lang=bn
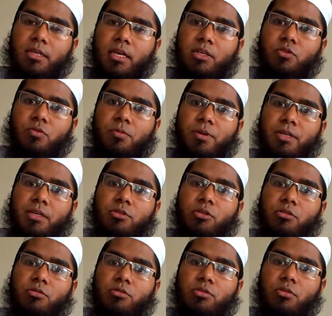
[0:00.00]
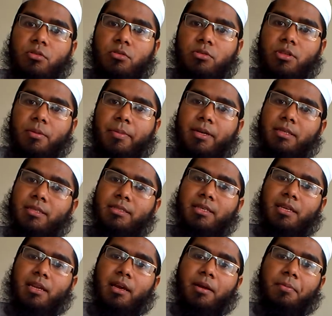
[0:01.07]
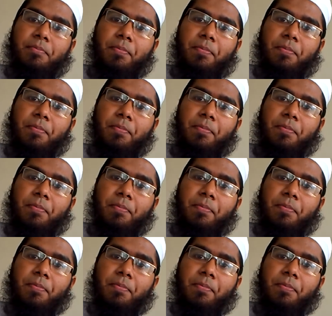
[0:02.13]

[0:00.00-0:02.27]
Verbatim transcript: কাস্টমারকে সন্তুষ্ট করতে পারতেছে না